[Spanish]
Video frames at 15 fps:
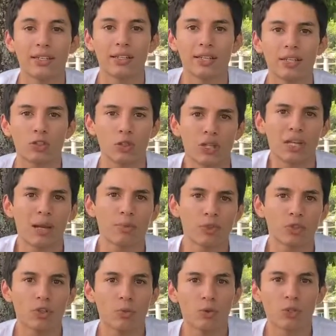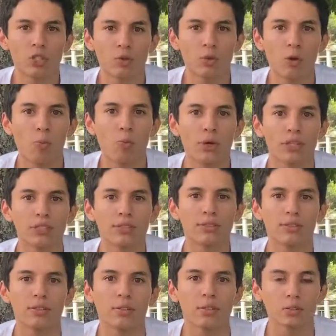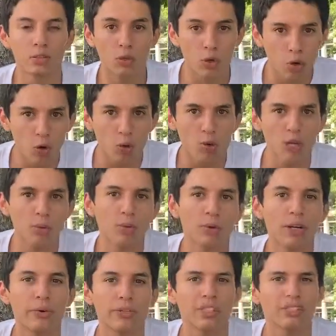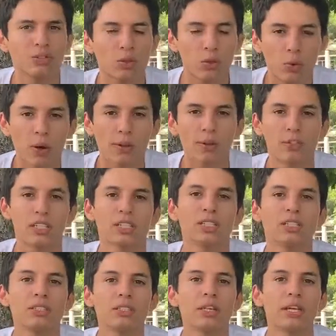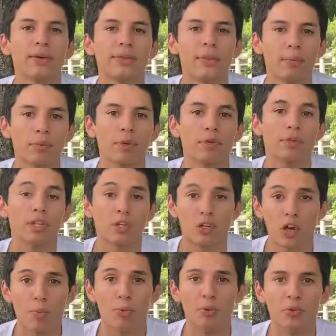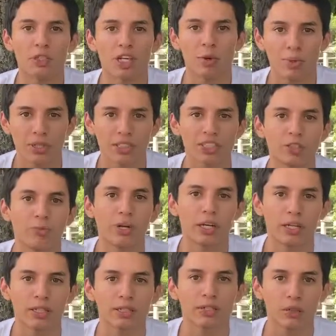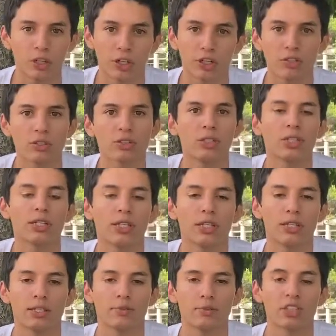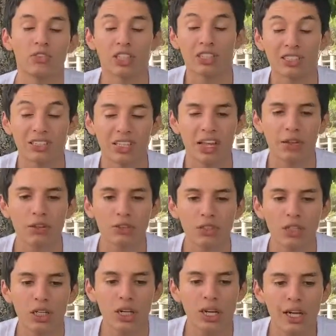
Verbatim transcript: Dentro del ámbito deportivo, pues yo juego voleibol y ahorita estoy jugando tenis. también he tenido la oportunidad de participar en torneos en eh, diferentes lados.